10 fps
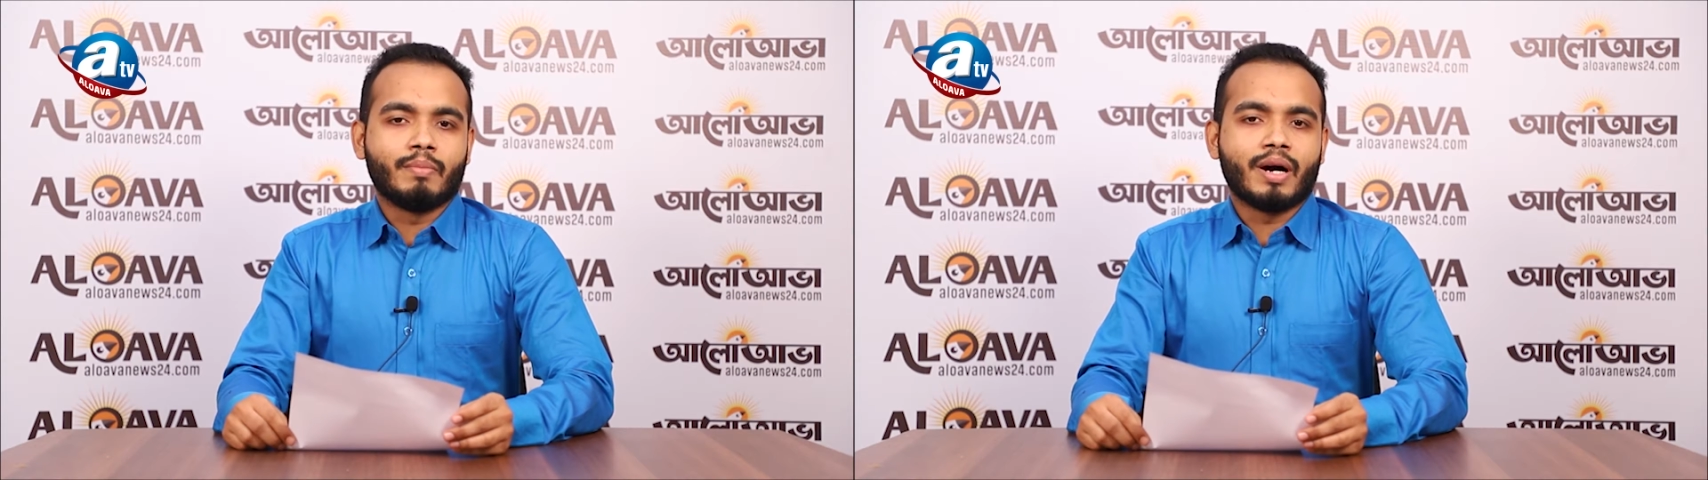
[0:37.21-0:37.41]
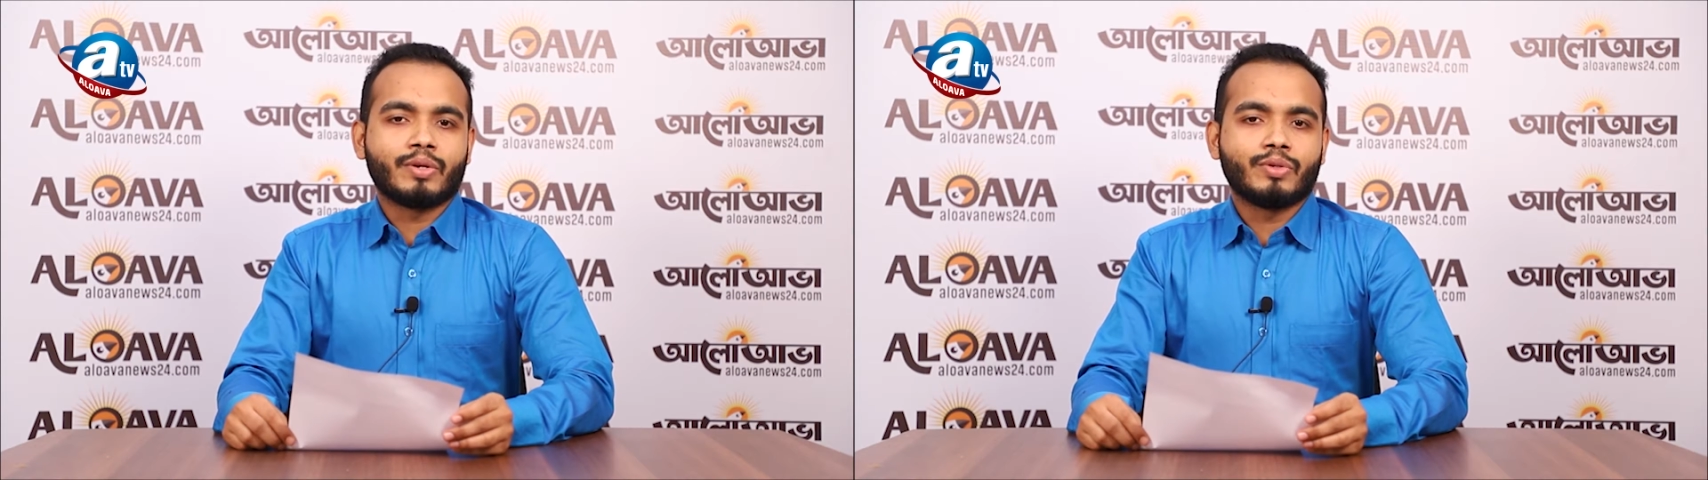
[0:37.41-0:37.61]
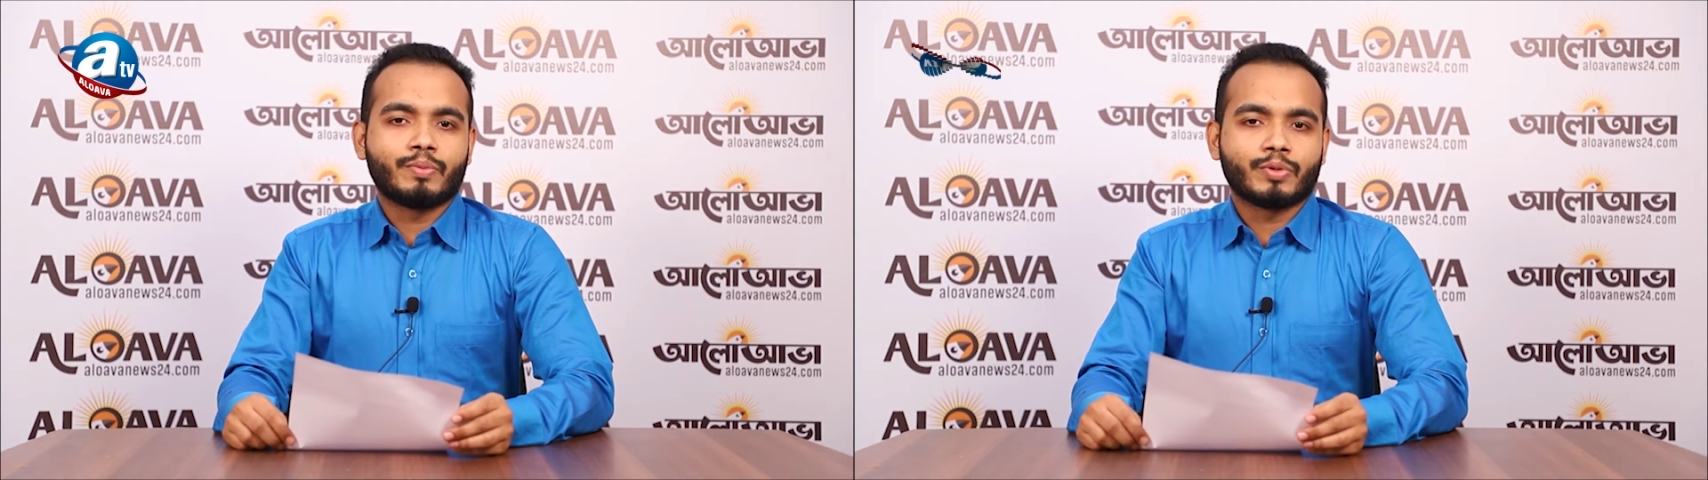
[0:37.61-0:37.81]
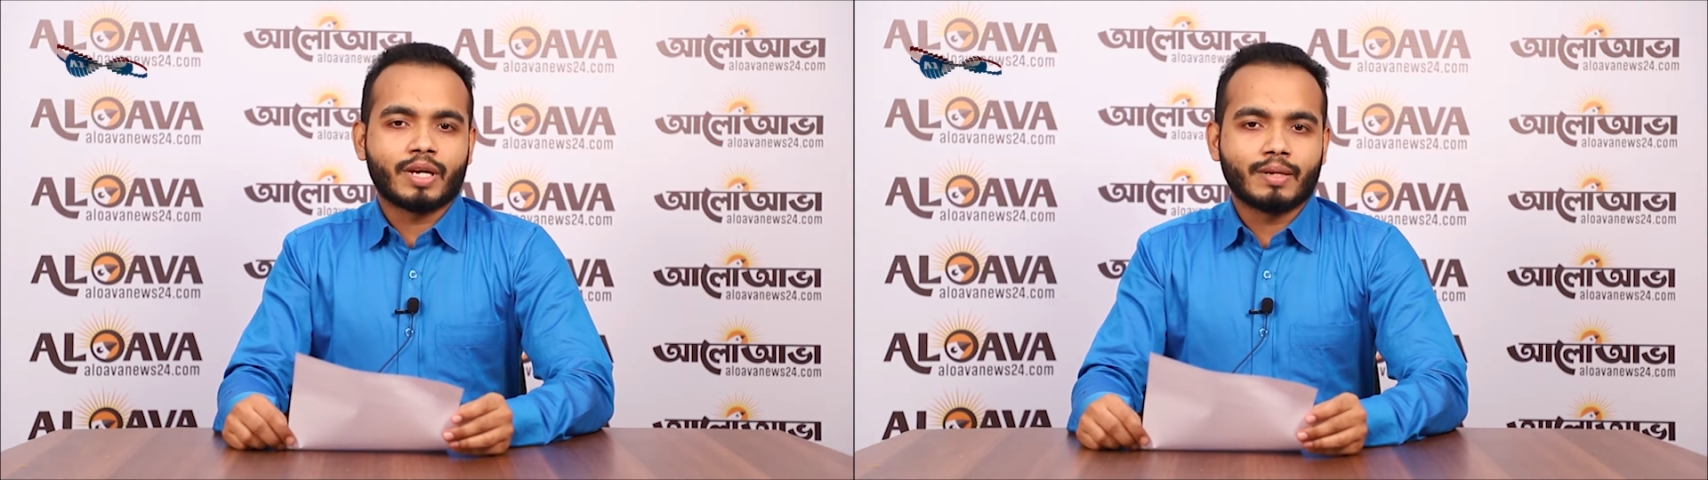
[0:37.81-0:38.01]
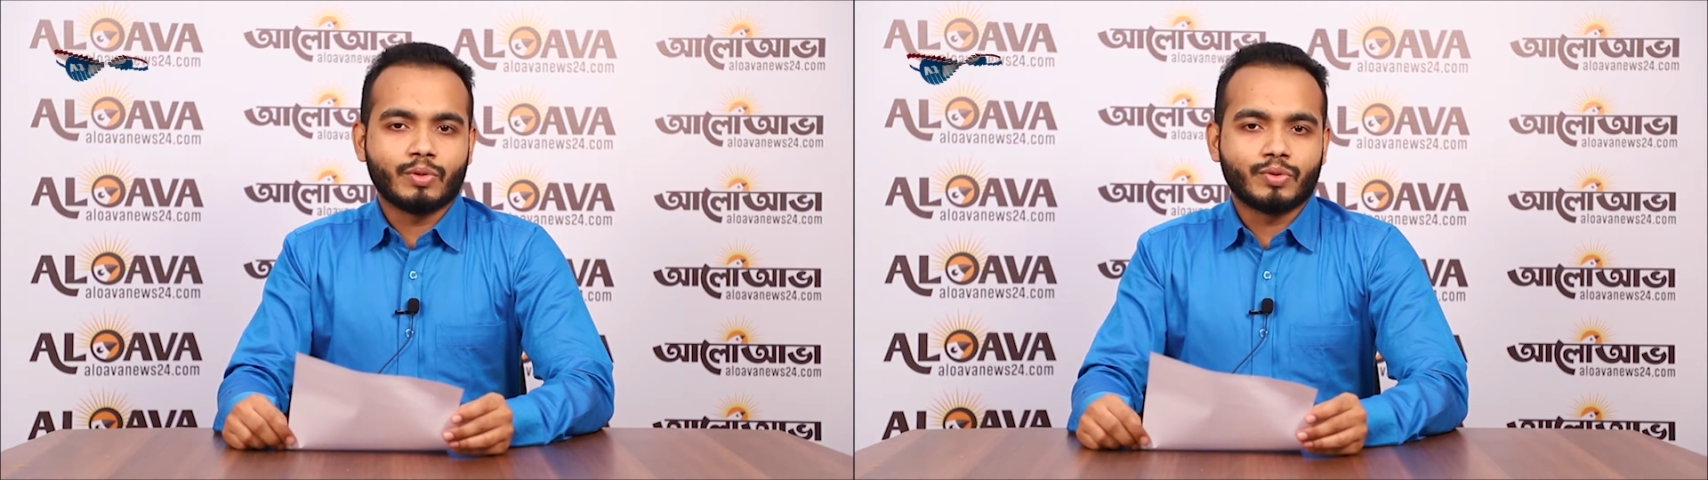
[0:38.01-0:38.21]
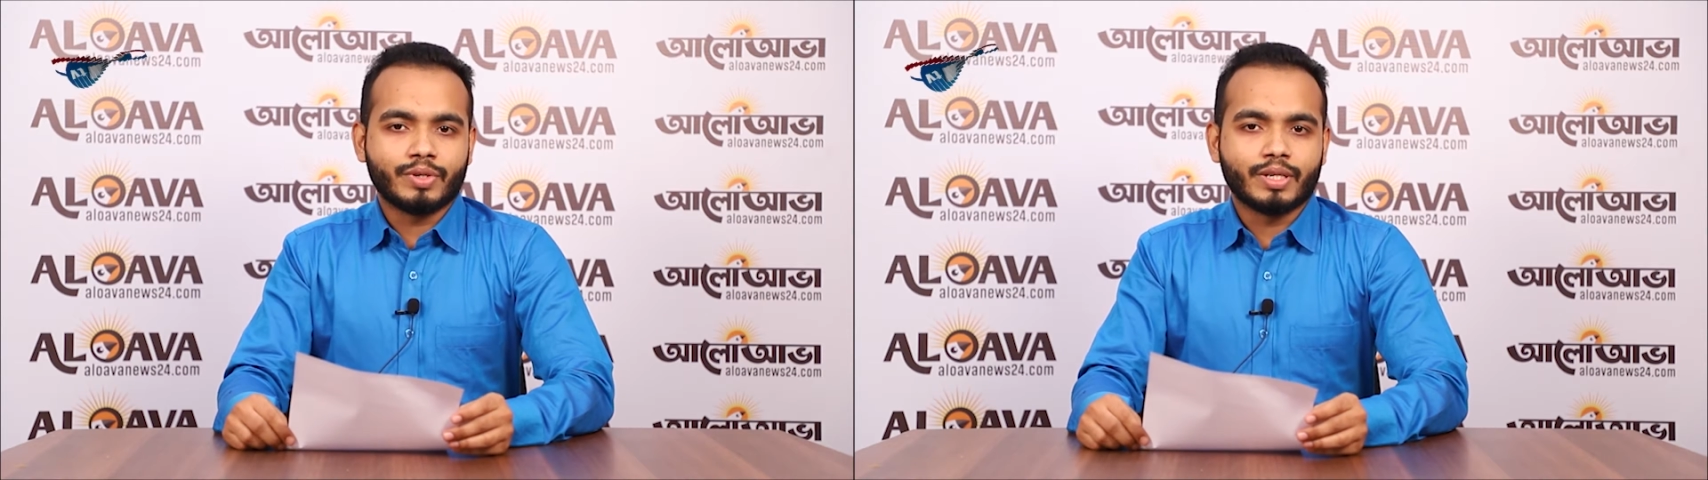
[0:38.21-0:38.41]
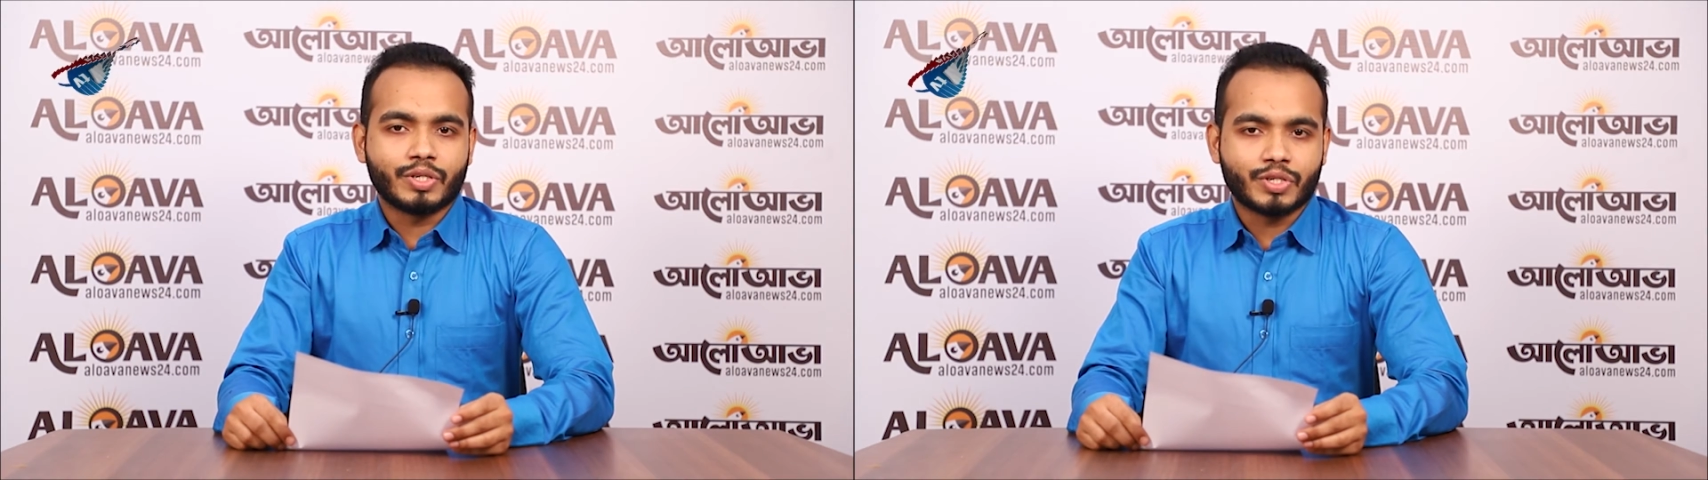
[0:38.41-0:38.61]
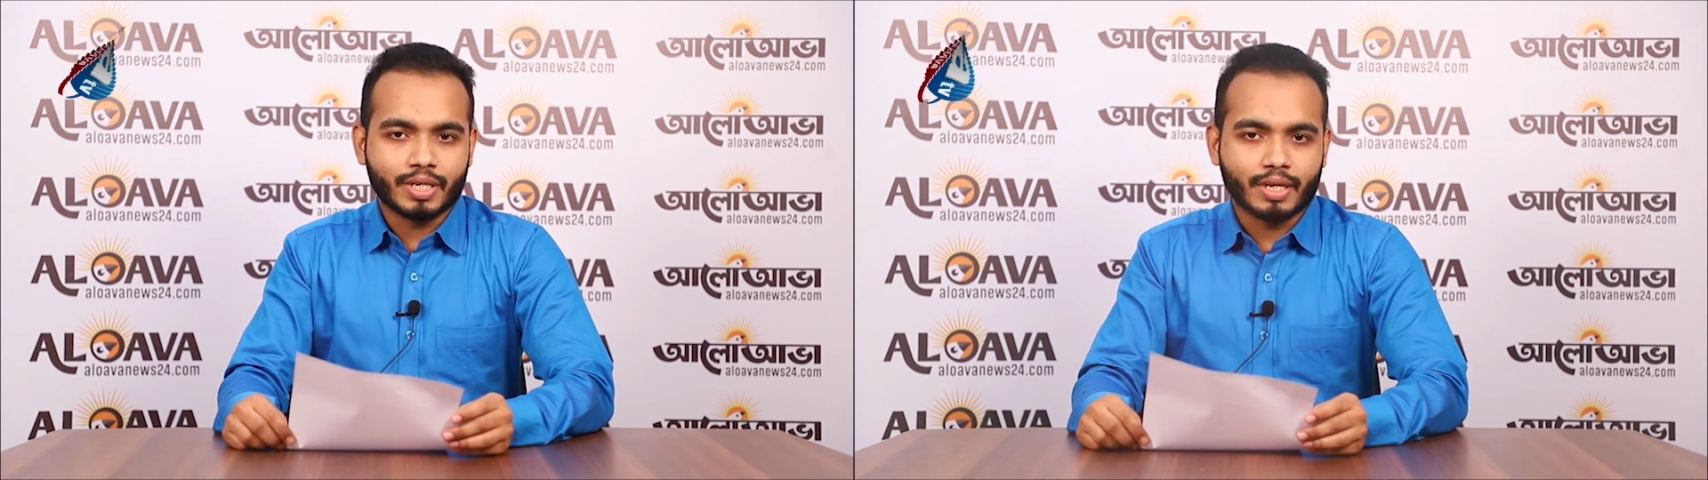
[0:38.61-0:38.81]
মাননীয় প্রধানমন্ত্রী
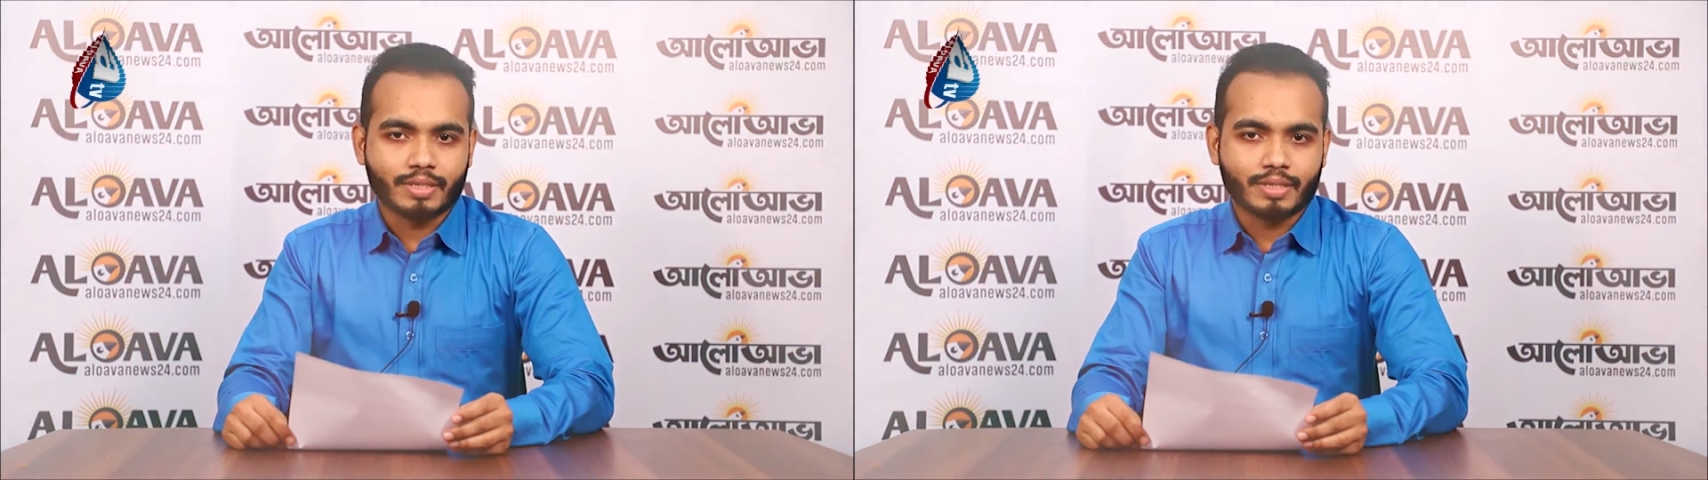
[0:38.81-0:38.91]
শেখ